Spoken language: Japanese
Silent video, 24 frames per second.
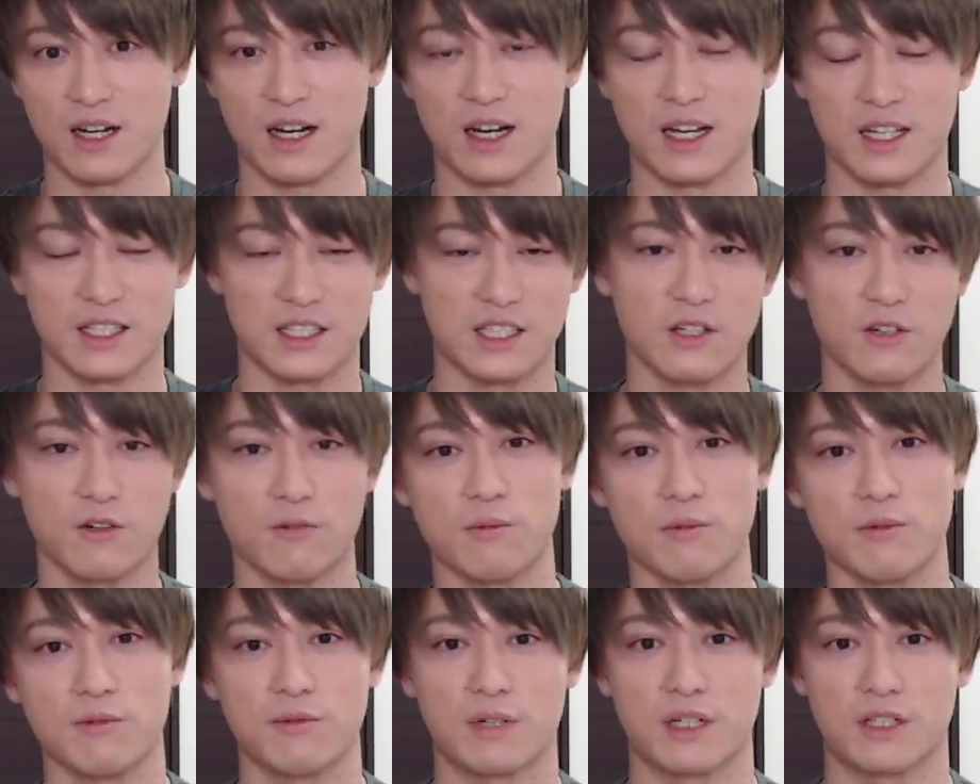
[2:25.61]
端っこ
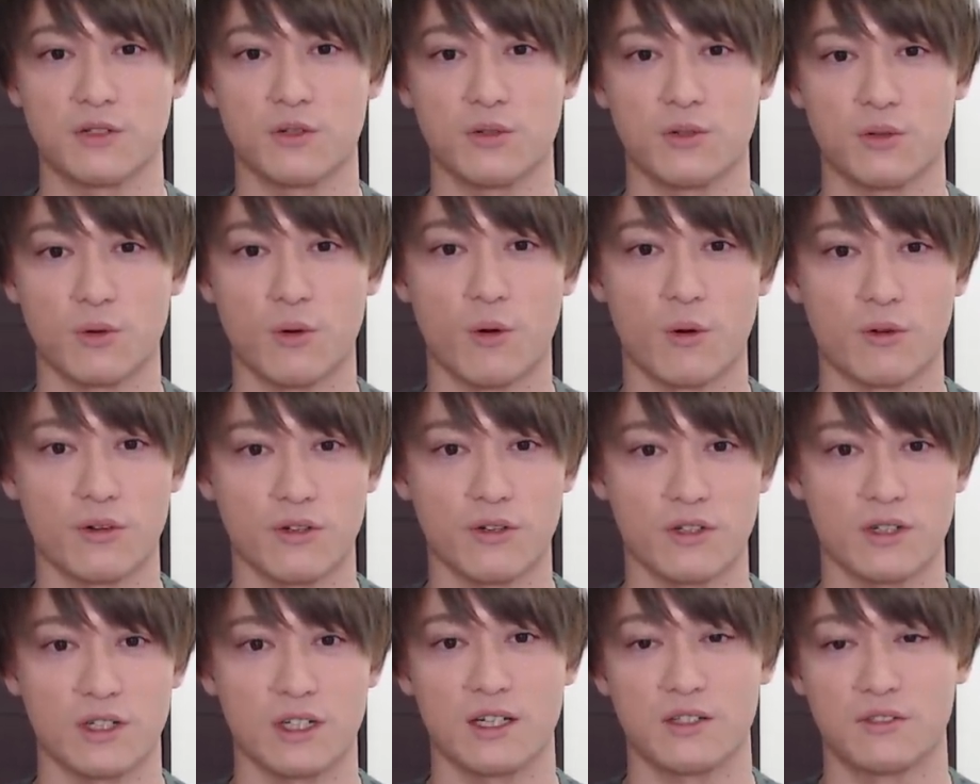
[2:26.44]
部分がちょっと奥
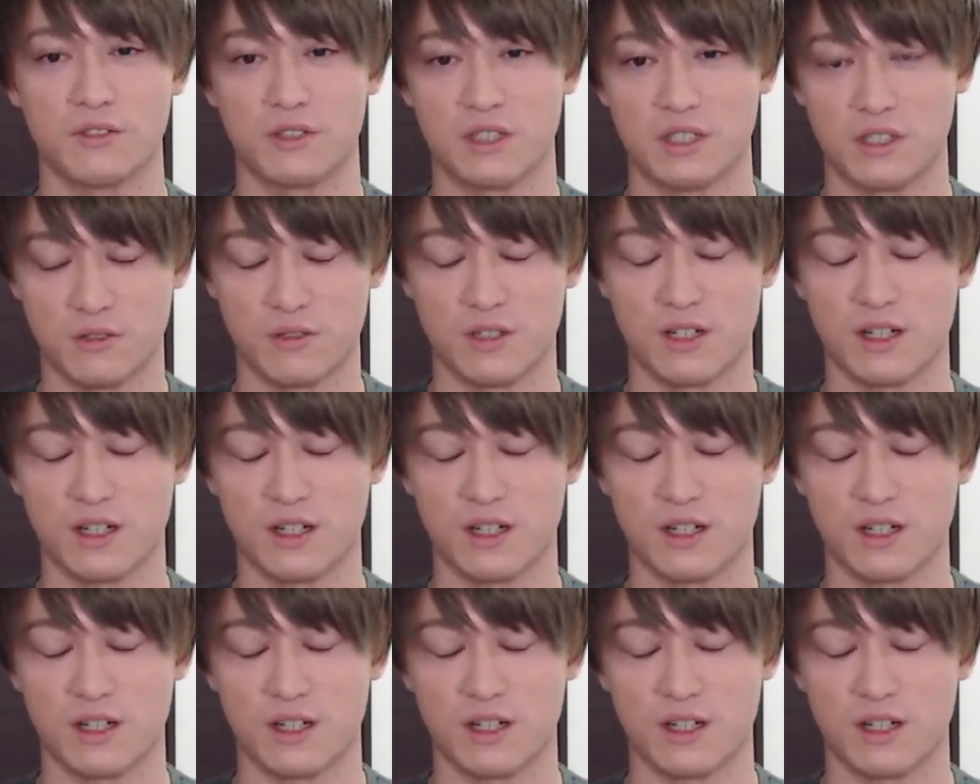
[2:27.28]
行きあるんですよ。